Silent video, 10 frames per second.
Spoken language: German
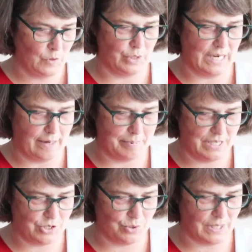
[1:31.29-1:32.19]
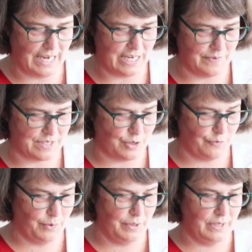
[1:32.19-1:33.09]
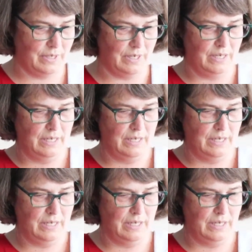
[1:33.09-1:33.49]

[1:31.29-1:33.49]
Und da habe ich hier schon gleich was gefunden.